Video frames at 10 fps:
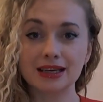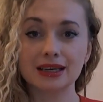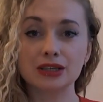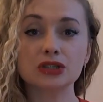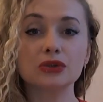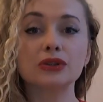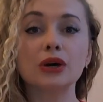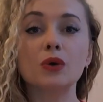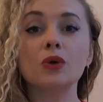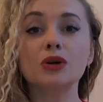что
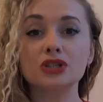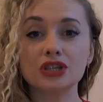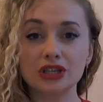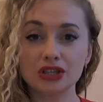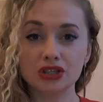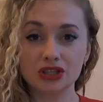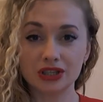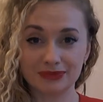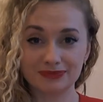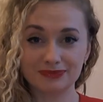такое
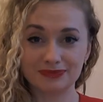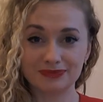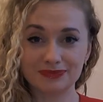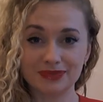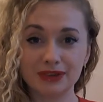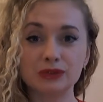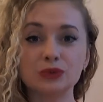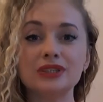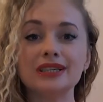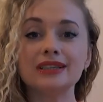женщина
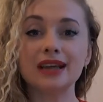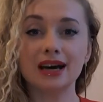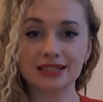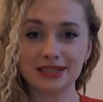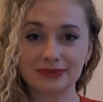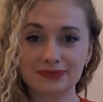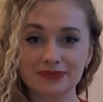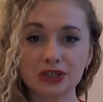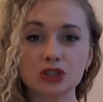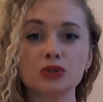внутри нас,
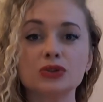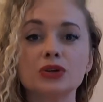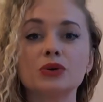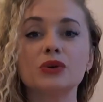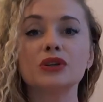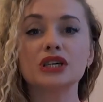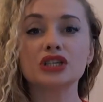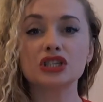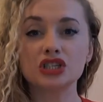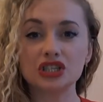что такое
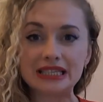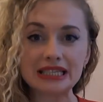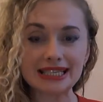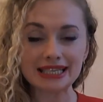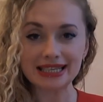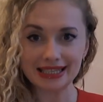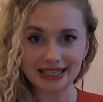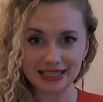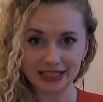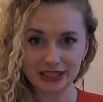наша женская
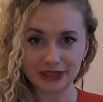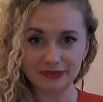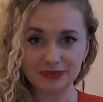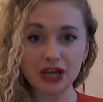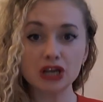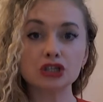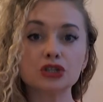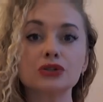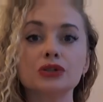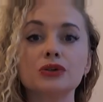энергия,
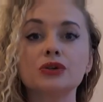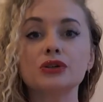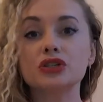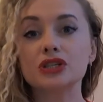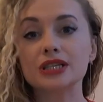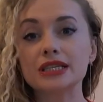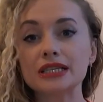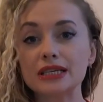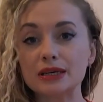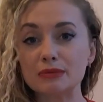что такое
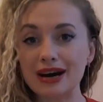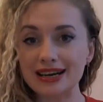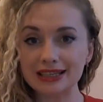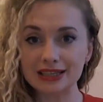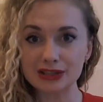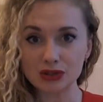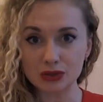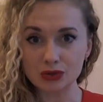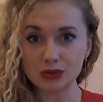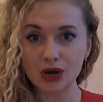женская магия,
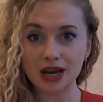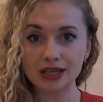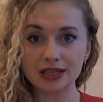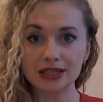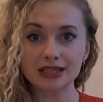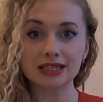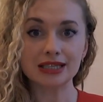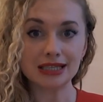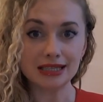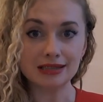сексуальность,
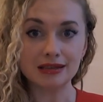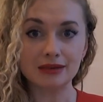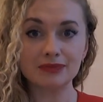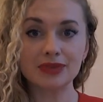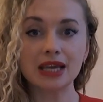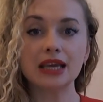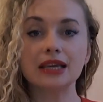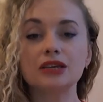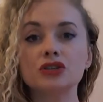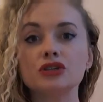сила
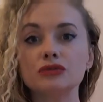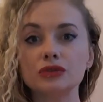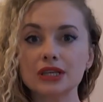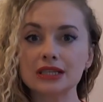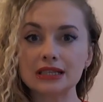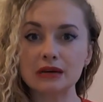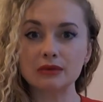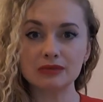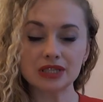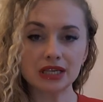и от чего на
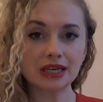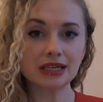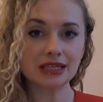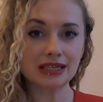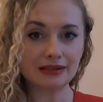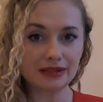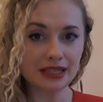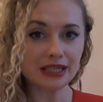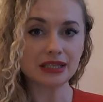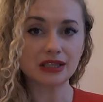самом деле
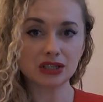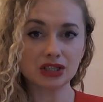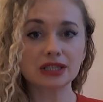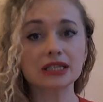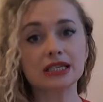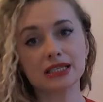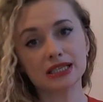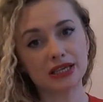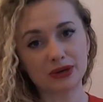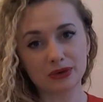зависит женское
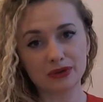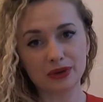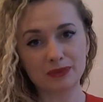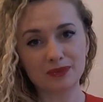здоровье.